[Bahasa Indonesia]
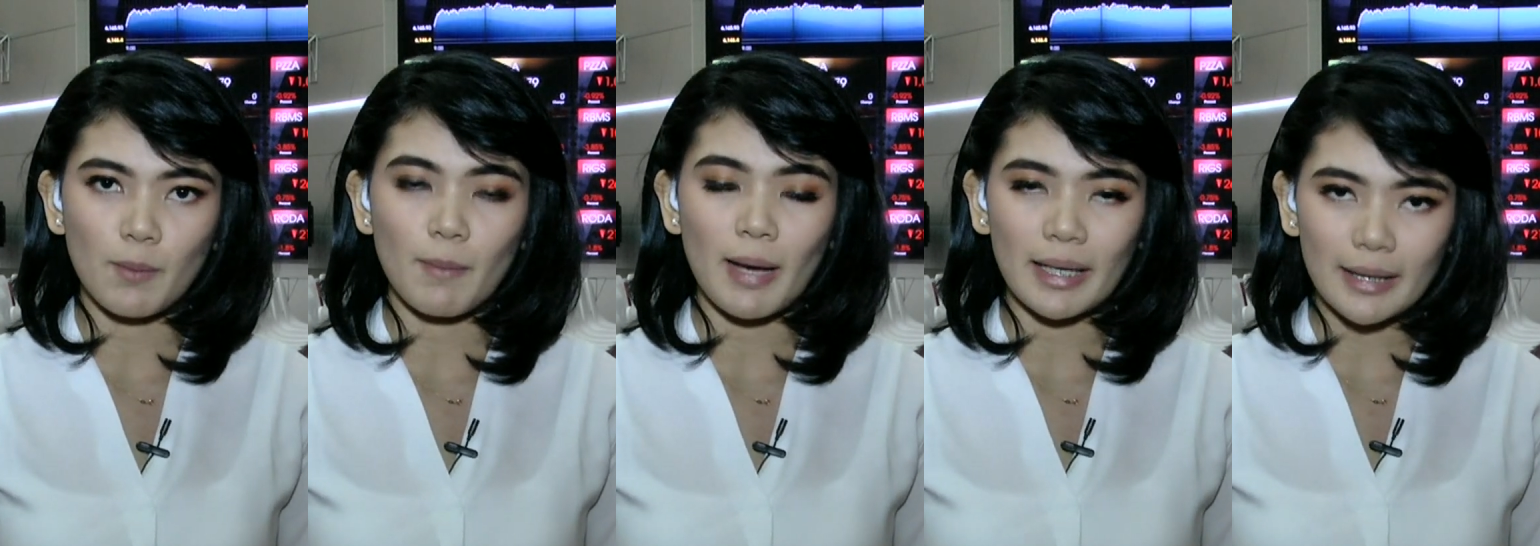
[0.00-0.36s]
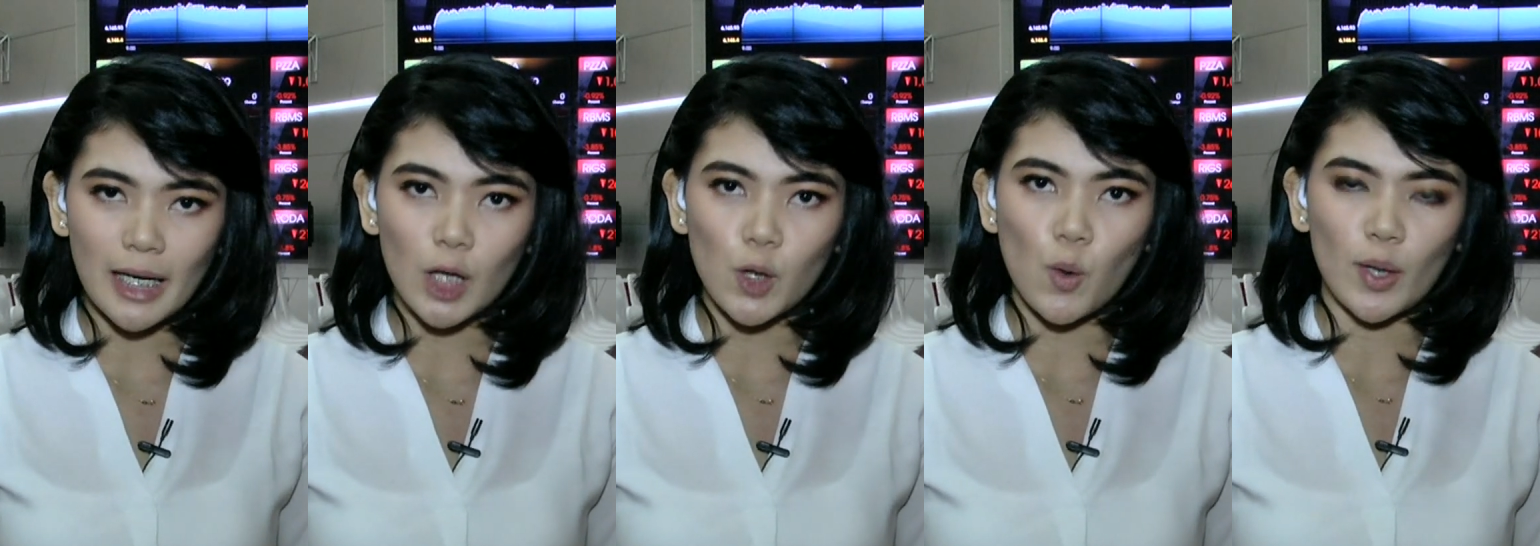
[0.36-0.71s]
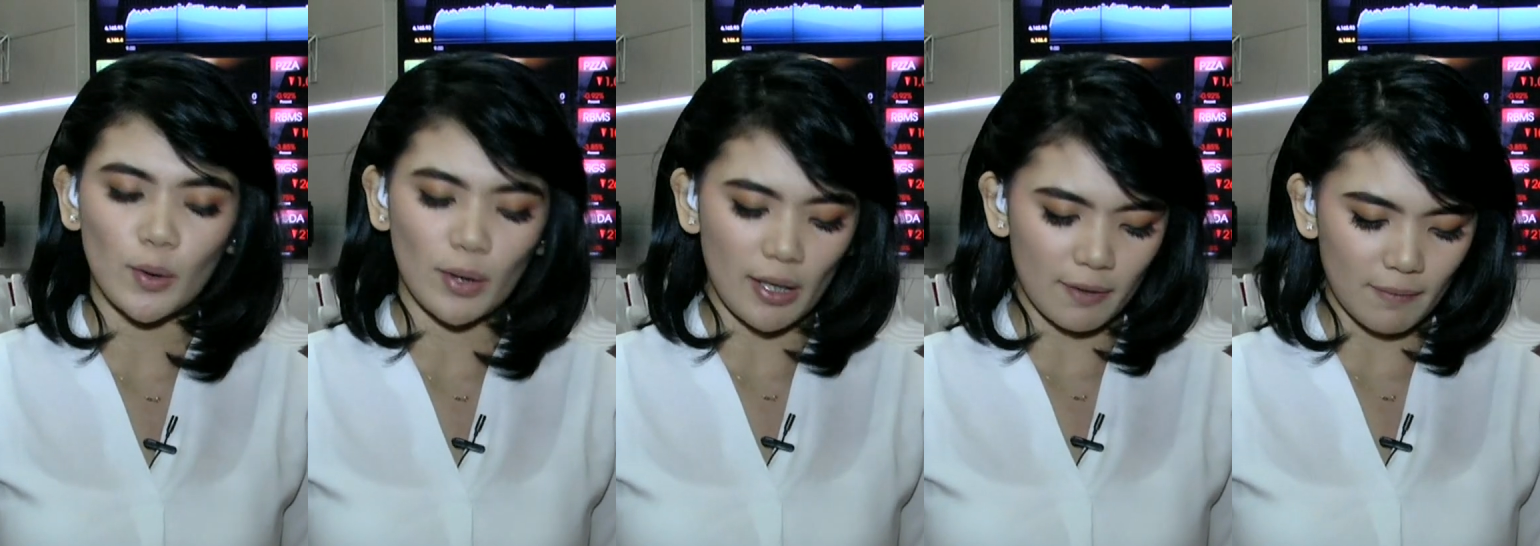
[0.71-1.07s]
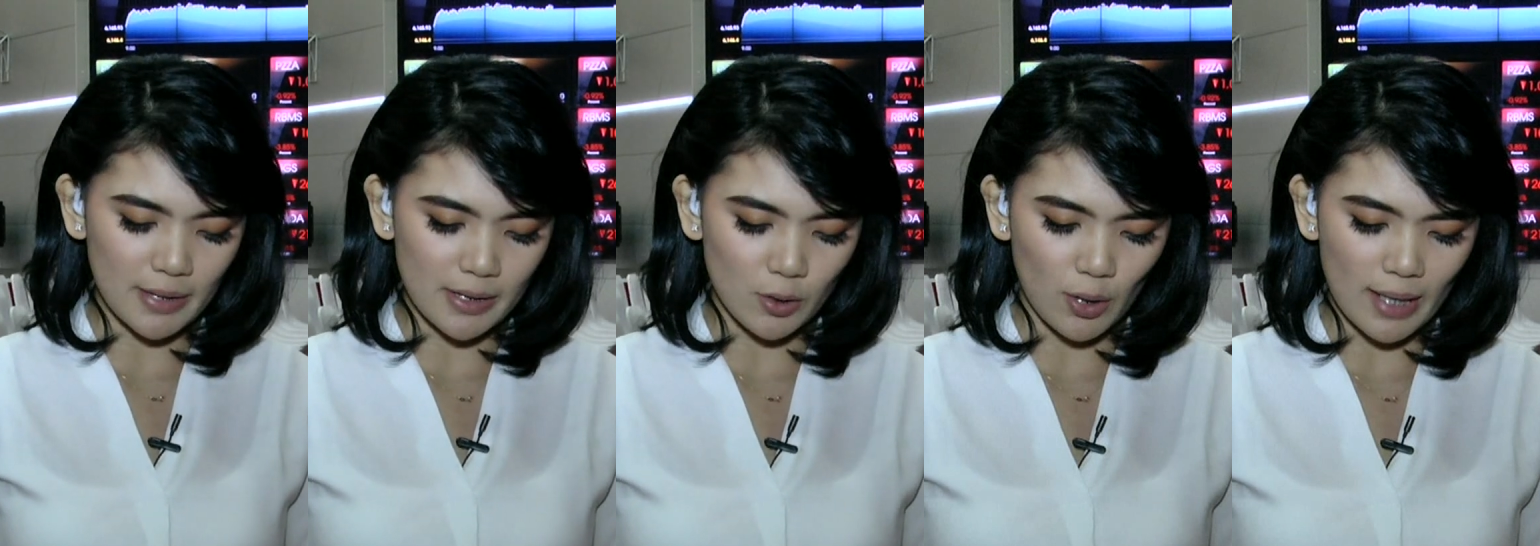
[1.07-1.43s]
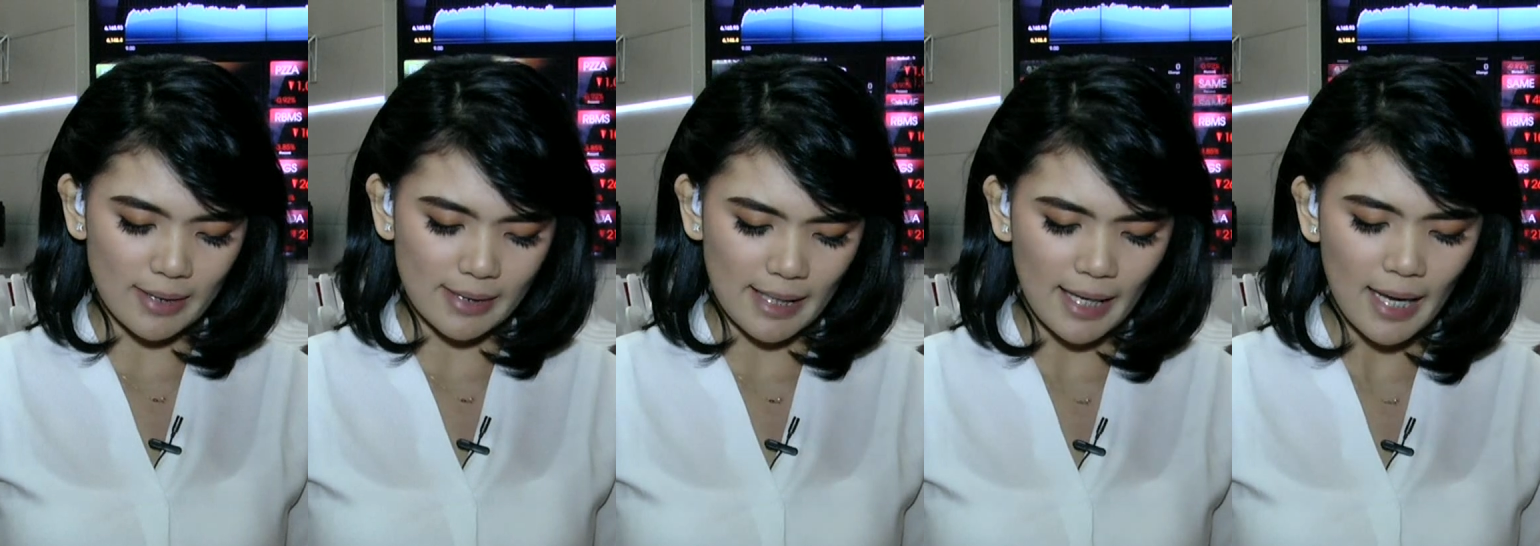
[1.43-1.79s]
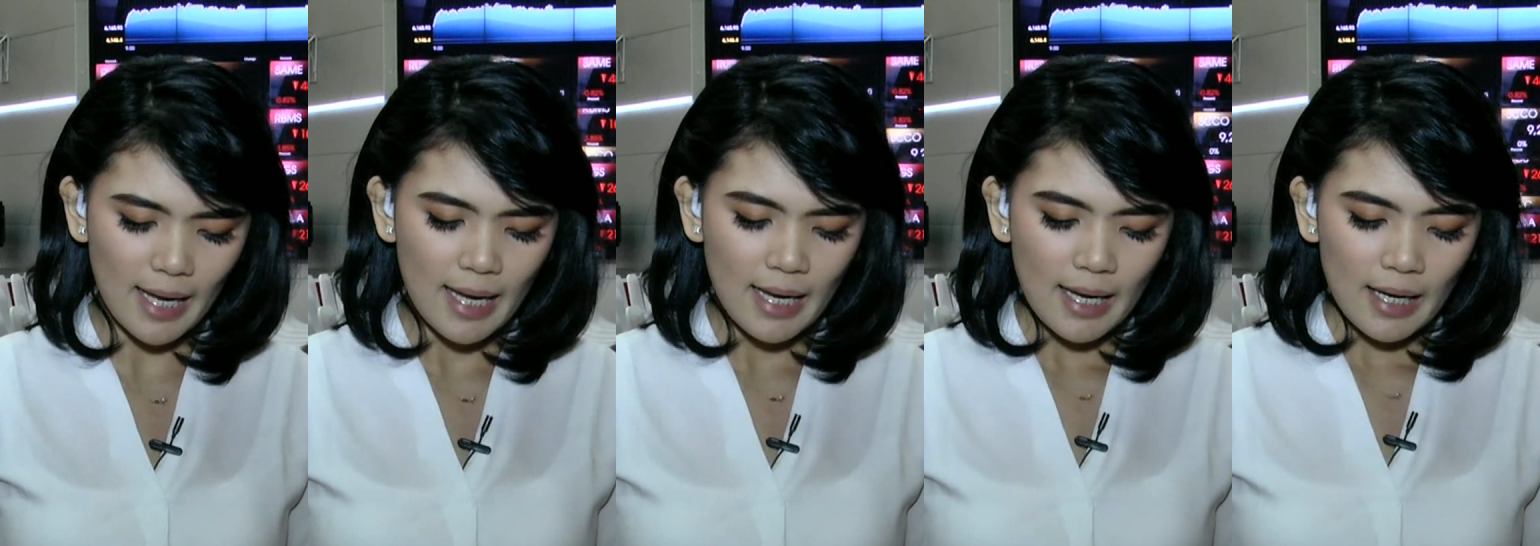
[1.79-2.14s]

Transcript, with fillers: kembali dilakukan oleh investor asing